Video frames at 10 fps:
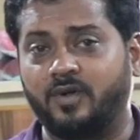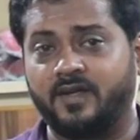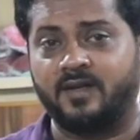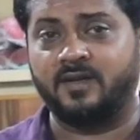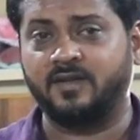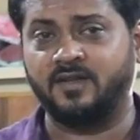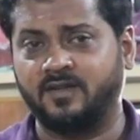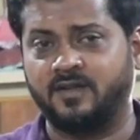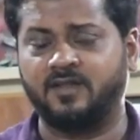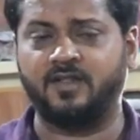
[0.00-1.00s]
உங்களுக்கு
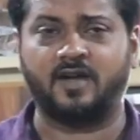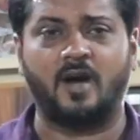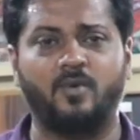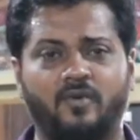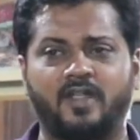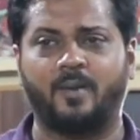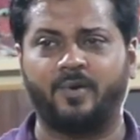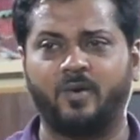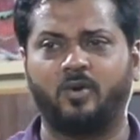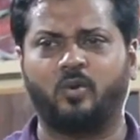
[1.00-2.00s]
இந்த காம்போ வந்து
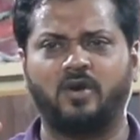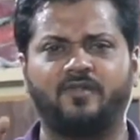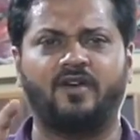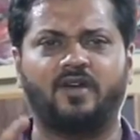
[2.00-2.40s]
அப்படியே ஒரு டுவெண்ட்டி